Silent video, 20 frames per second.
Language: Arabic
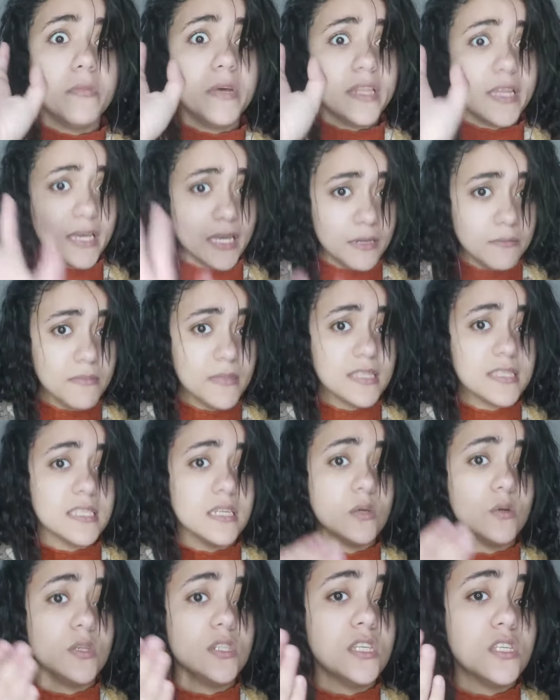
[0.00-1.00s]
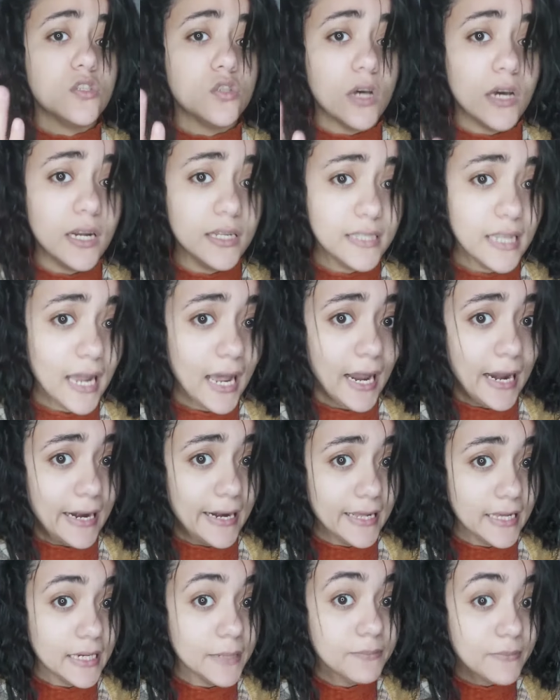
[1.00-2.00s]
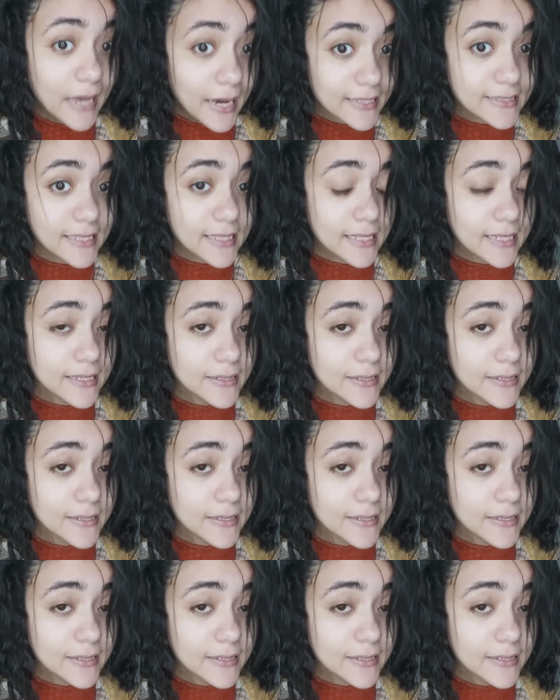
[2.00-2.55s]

ومن غير ما تزودي السعرات الحرارية بتاعتك